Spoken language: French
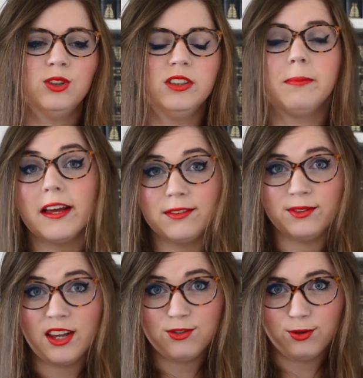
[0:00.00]
des
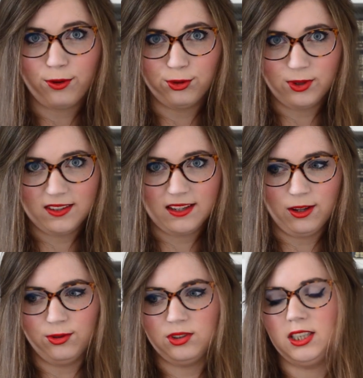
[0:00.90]
personnages de François
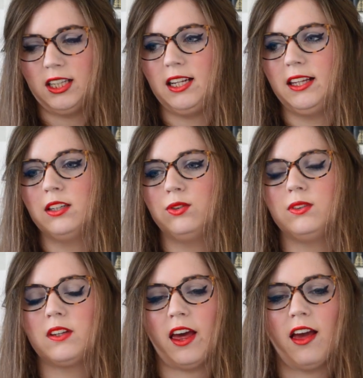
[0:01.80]
Sagan, c'est quelqu'un de
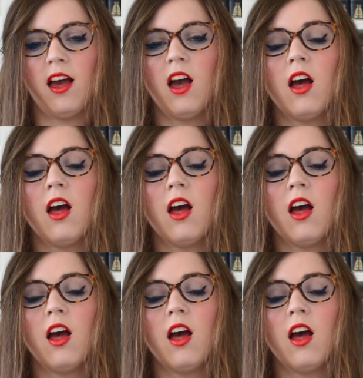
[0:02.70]
très